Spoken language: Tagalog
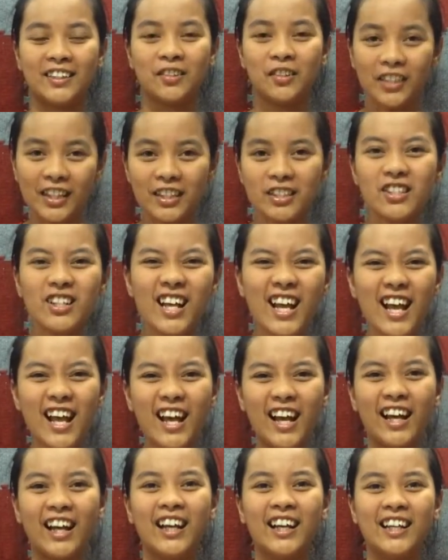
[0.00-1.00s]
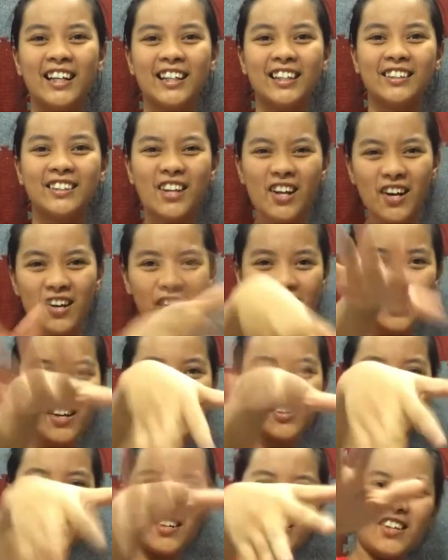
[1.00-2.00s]
Kunin nyo na! Go,
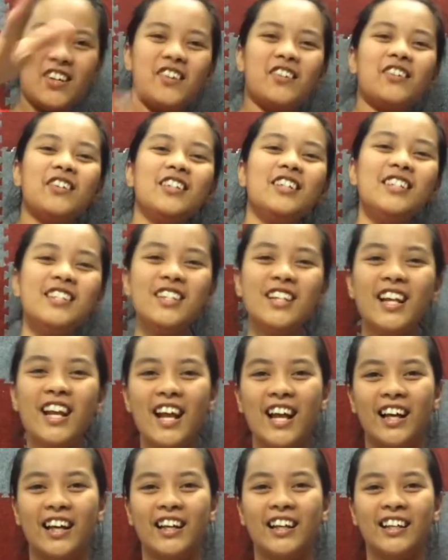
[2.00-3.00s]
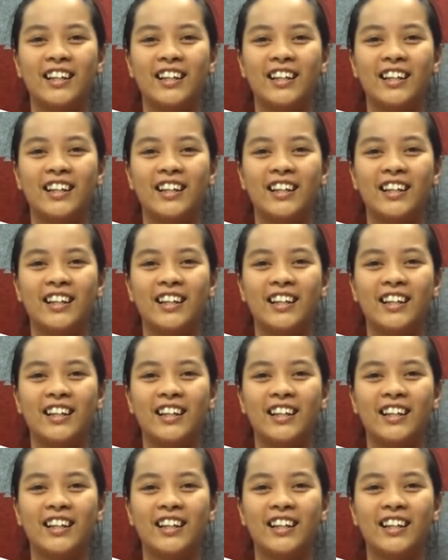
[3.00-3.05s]
go, go, go! Kunin nyo na!